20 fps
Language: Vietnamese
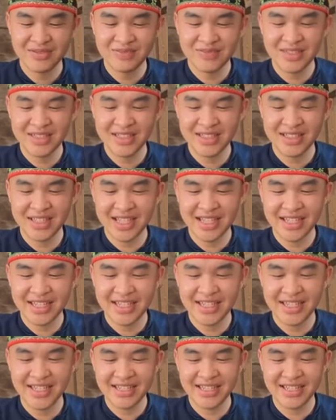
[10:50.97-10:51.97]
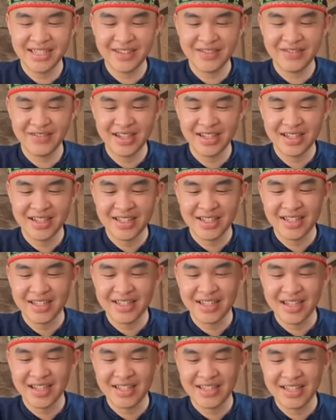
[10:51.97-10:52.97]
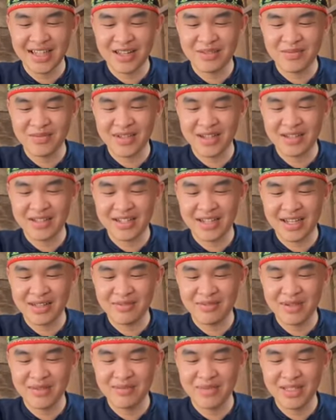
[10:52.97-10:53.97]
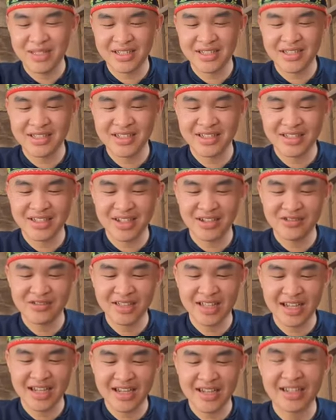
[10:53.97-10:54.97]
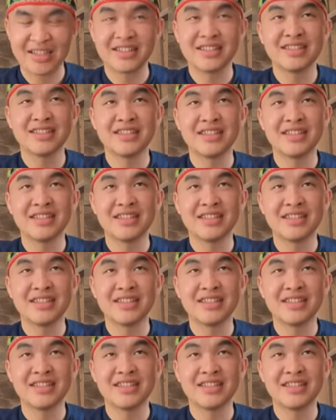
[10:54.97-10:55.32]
năm mơ này trình là ăn cắn ăn cắn với mưa tướng cửa sống là